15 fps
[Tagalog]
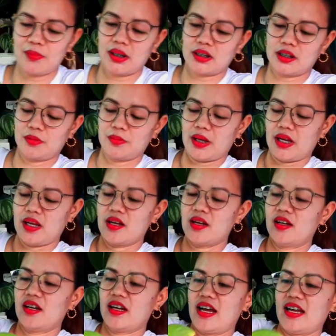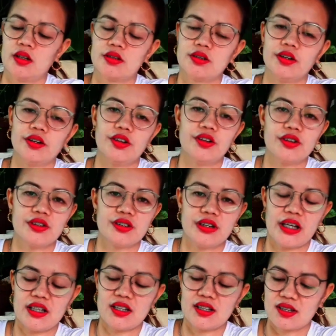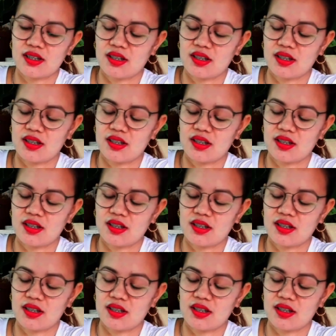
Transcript: macrame. Ayan. So, itong jade